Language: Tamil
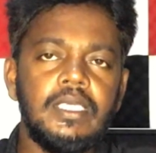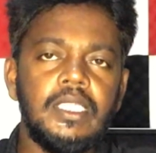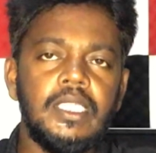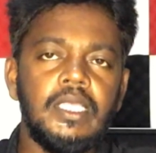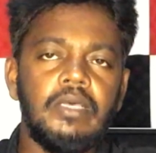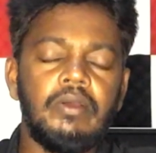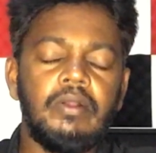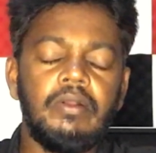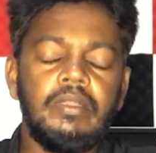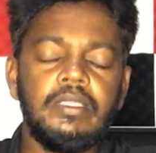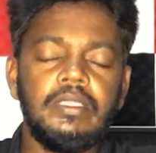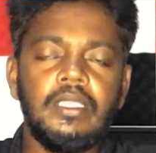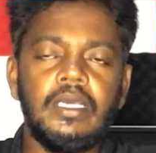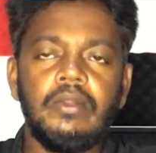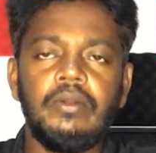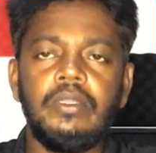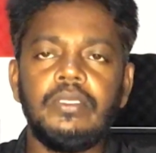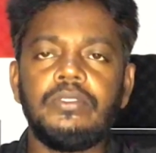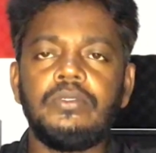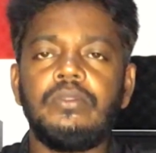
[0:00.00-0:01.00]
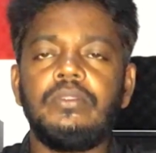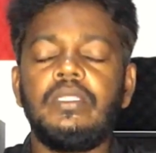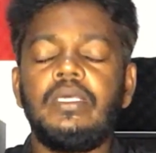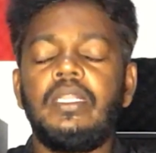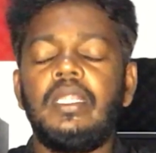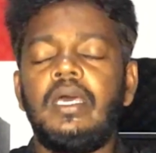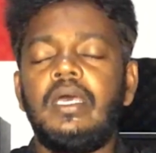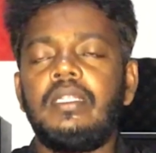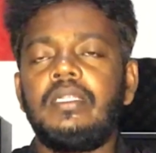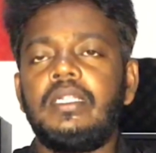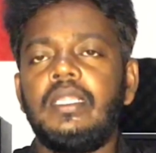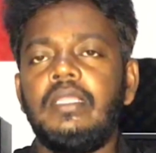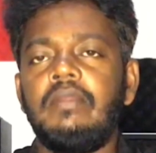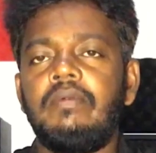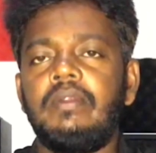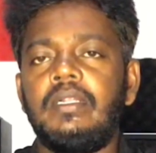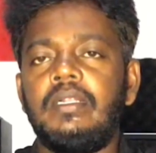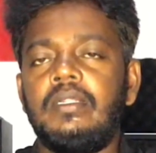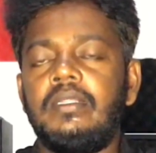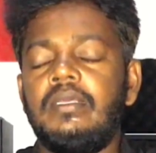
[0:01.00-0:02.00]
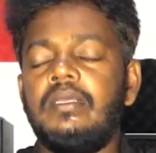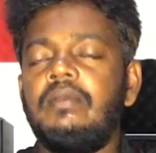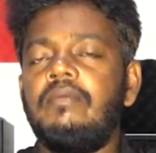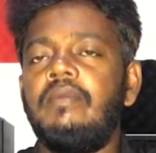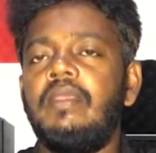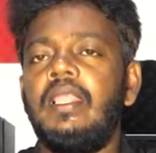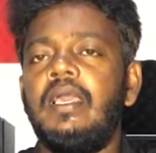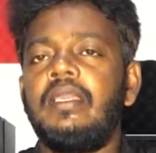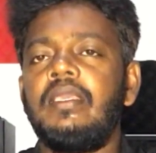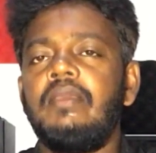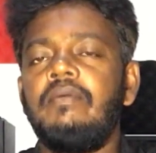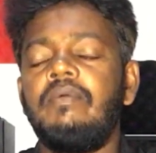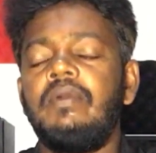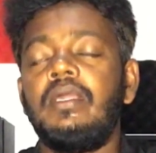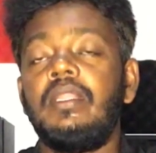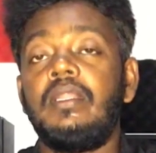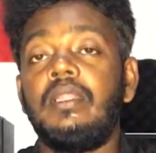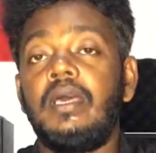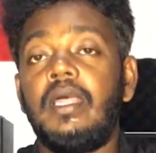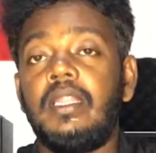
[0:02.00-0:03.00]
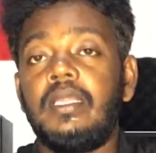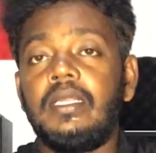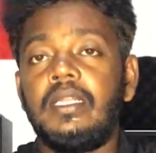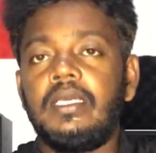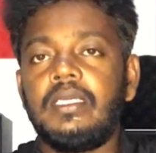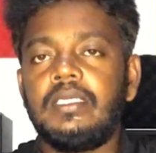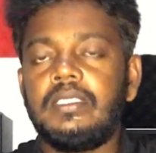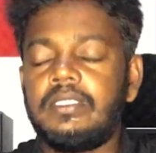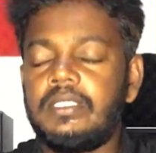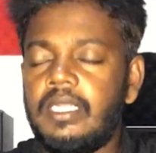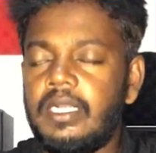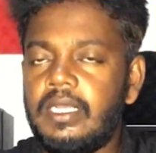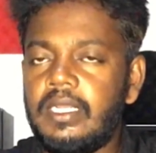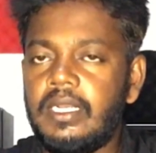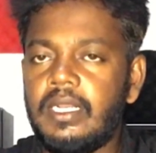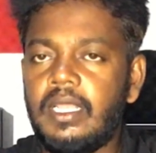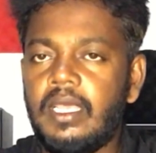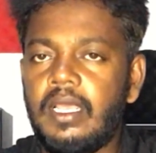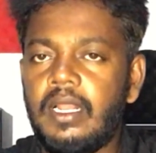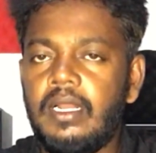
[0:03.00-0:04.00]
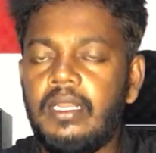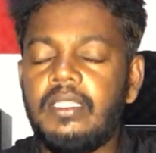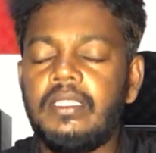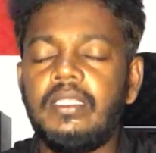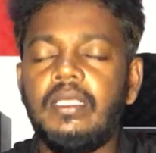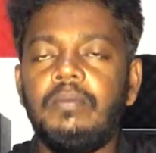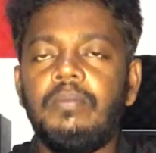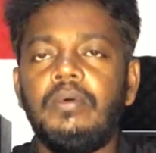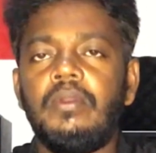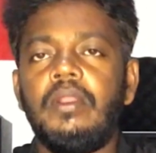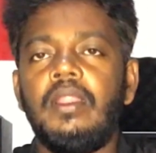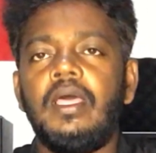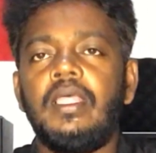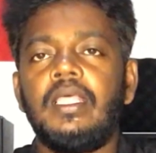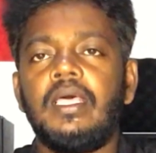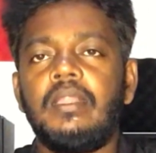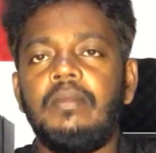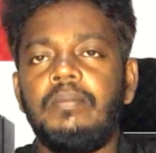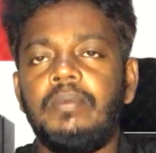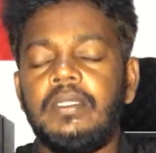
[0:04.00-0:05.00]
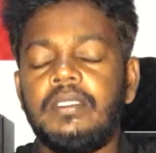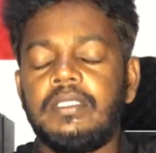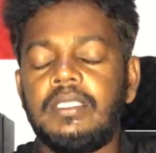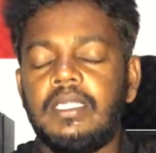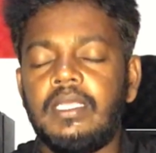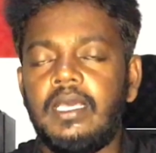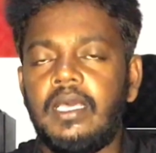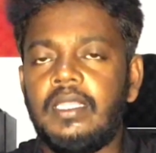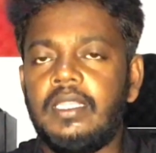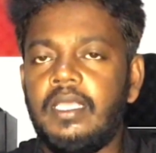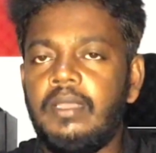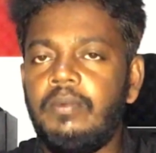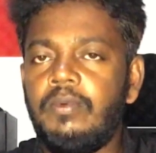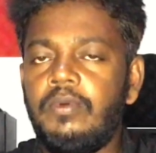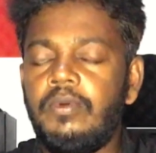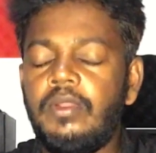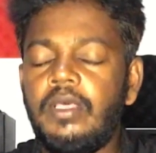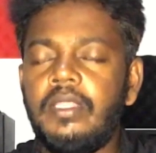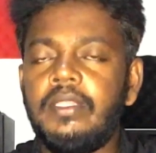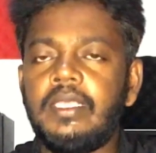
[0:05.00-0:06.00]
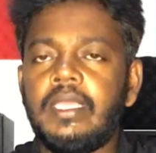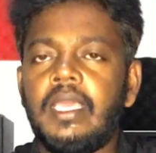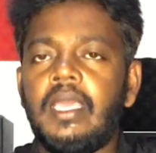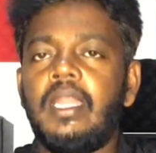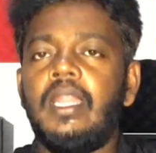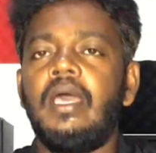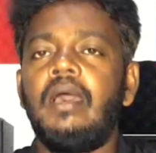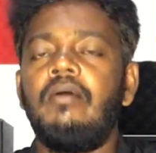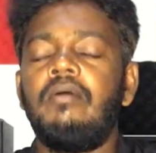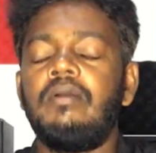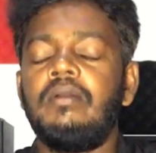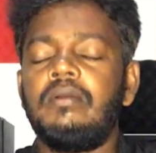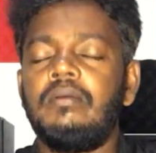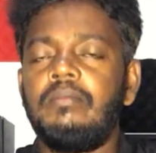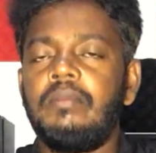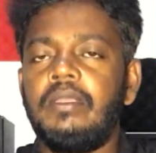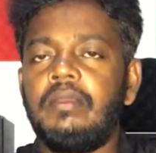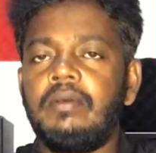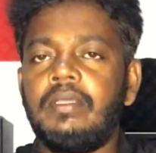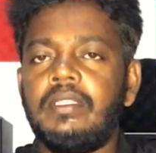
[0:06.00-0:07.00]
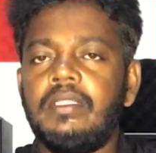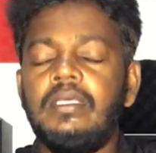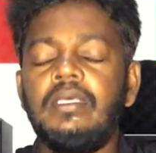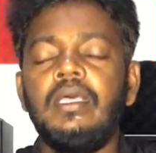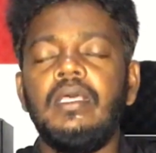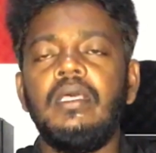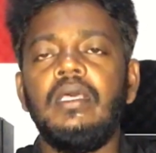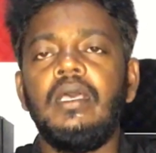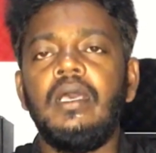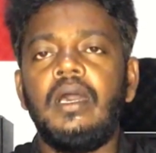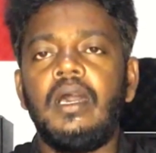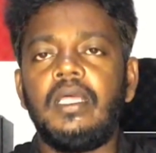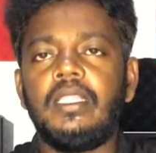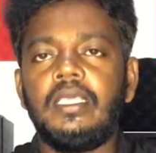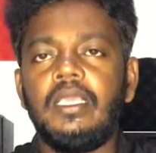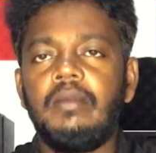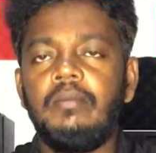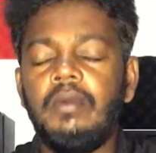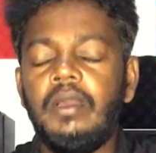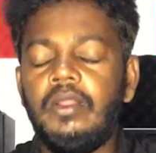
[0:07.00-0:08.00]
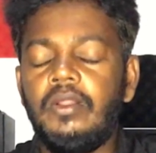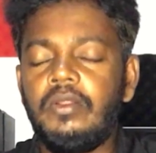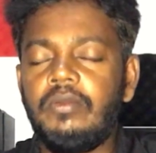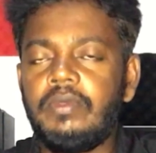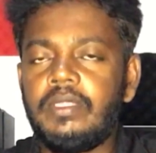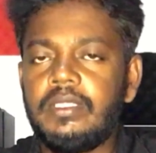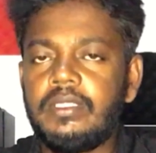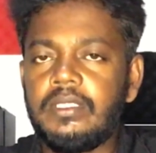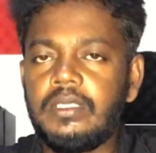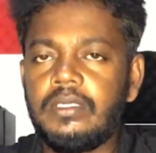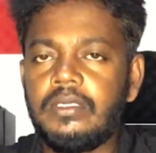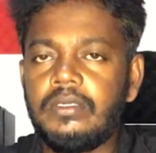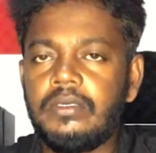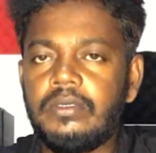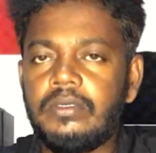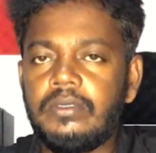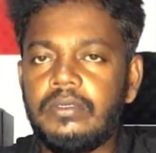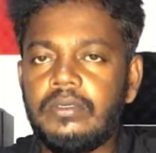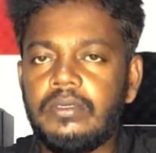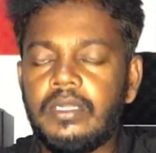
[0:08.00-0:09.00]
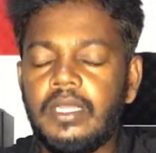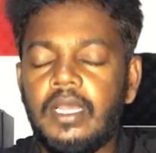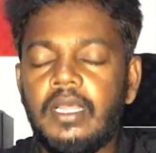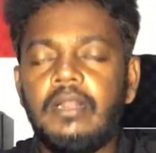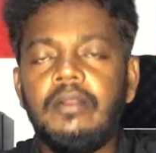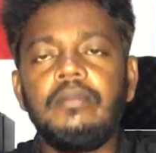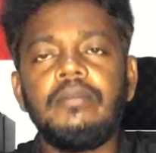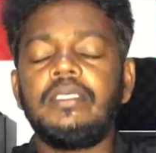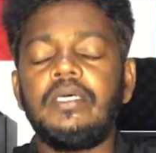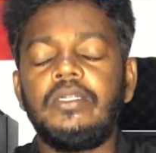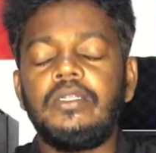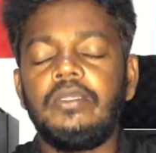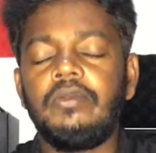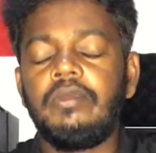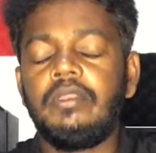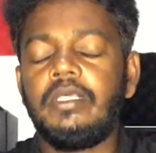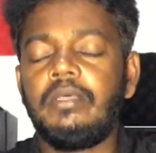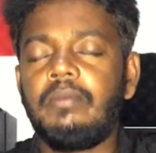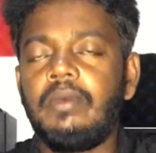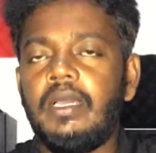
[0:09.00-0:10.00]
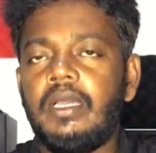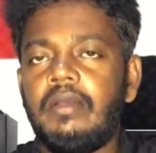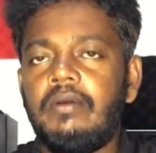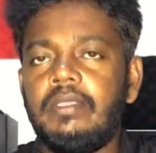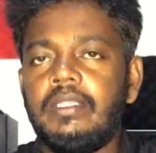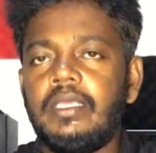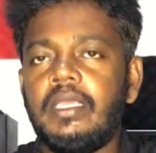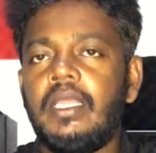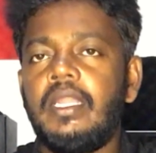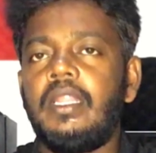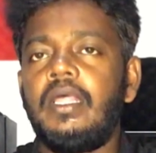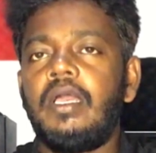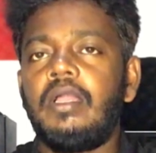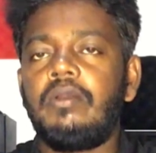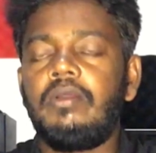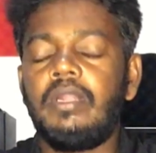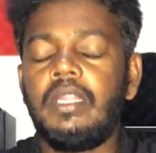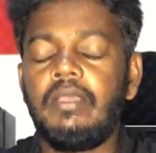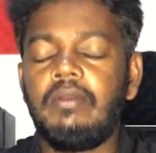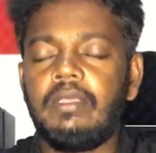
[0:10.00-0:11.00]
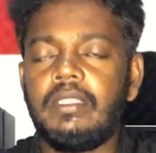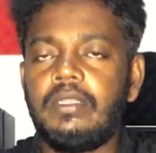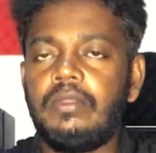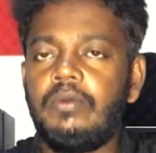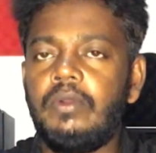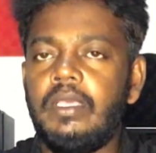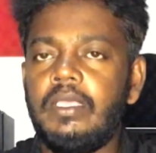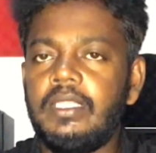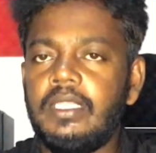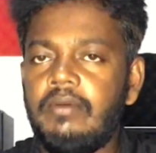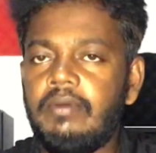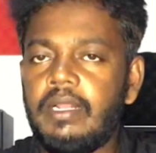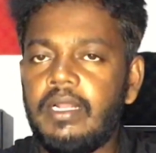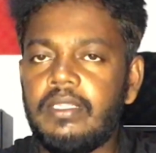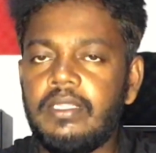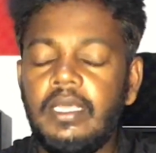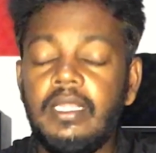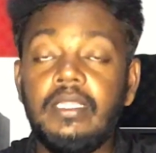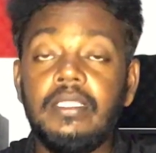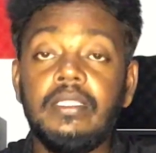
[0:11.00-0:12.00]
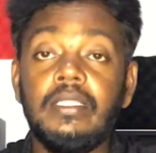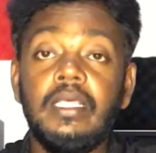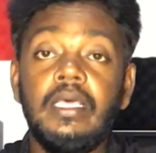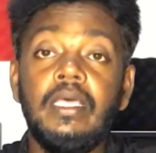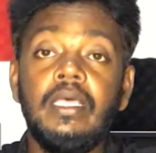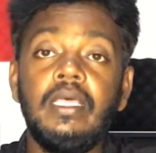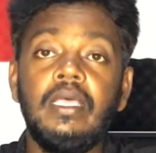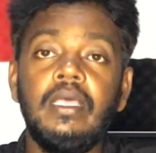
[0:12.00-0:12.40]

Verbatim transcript: சேர்ந்தவர்களும் தங்களுடைய சொந்த நாட்டை விட்டு விலகி வேறு நாடுகளுக்கு செல்கின்றார்கள் இந்த பொருளாதார பிரச்சனை அதே போல் இந்த கனடாவுக்குமே வந்து அதிகமானவர் வந்து சென்று கொண்டிருக்கிறார்கள் சட்டவிரோதமாக வந்து கனடாவுக்குள்ளே வந்து நுழைந்தவர்கள் தான் இந்த